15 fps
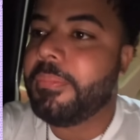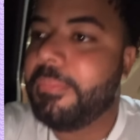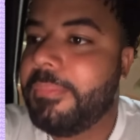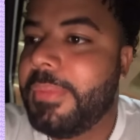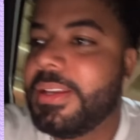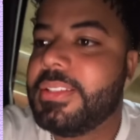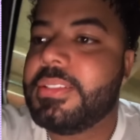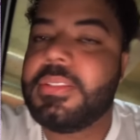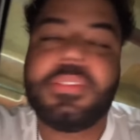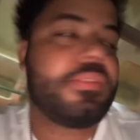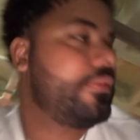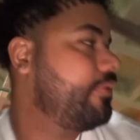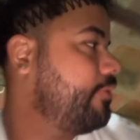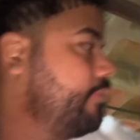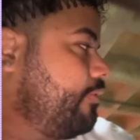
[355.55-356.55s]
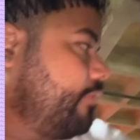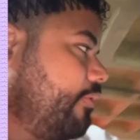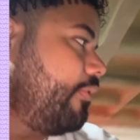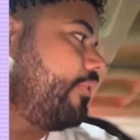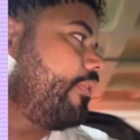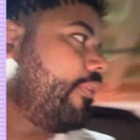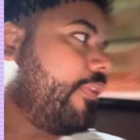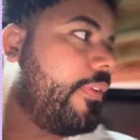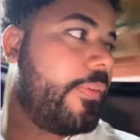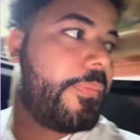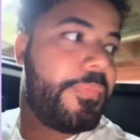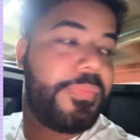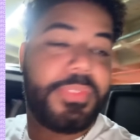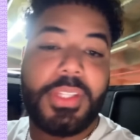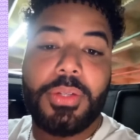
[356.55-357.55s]
Oh, Deus.
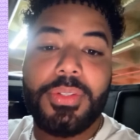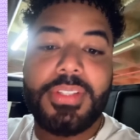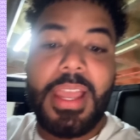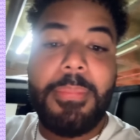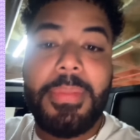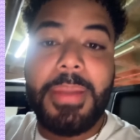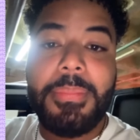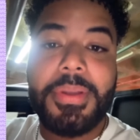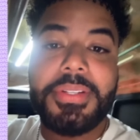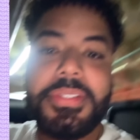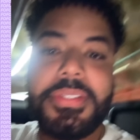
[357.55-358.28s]
Vamos remember isso.